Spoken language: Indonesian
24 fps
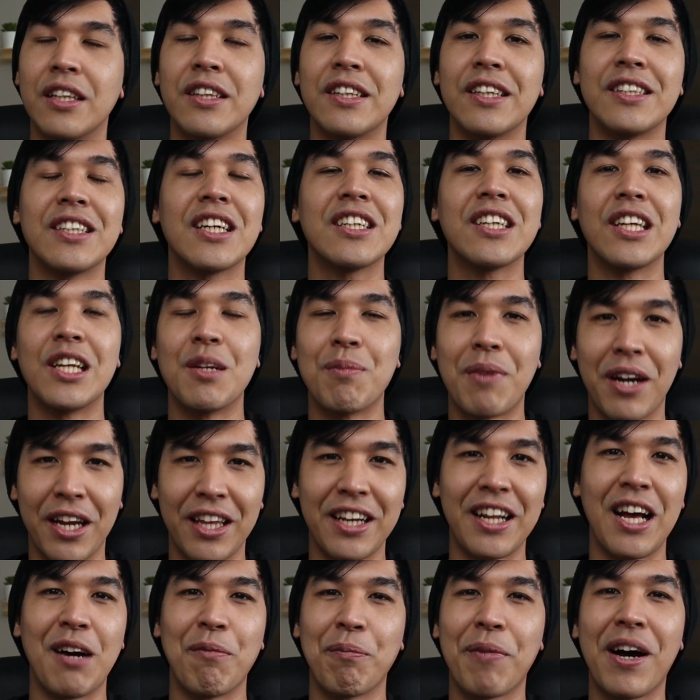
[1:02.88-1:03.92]
Intinya jadi
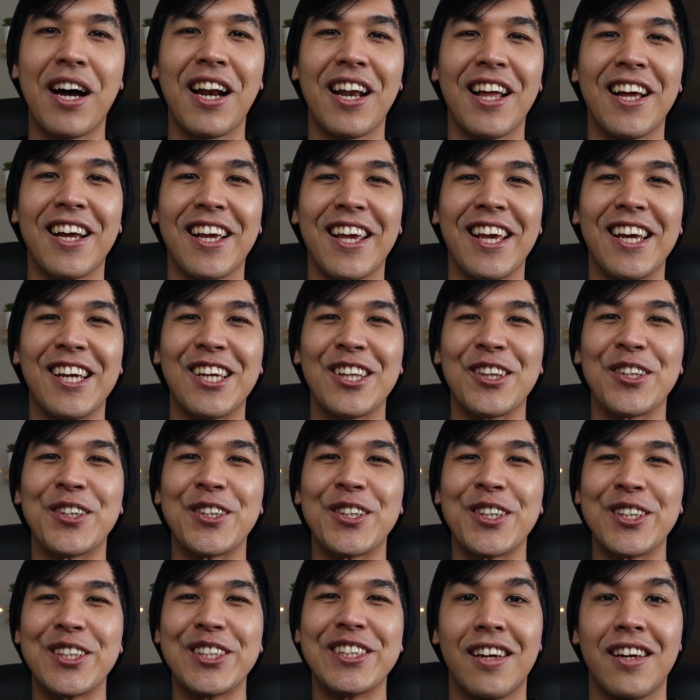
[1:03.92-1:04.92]
makin gampang lah kayak gitu.